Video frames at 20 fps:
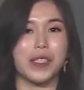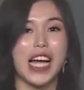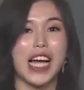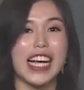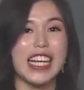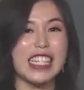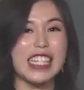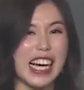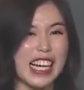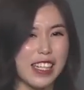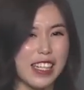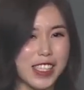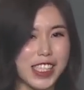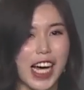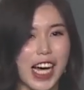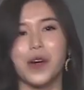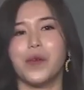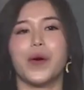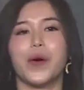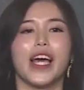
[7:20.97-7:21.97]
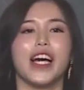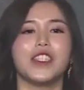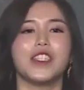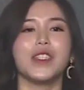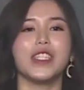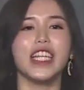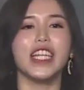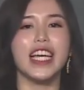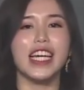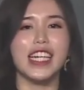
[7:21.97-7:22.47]
他一看到当归，他就
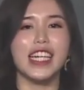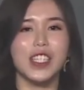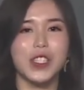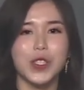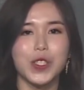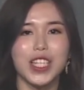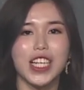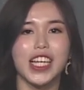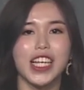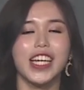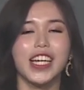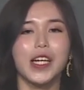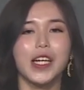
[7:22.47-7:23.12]
第一个就是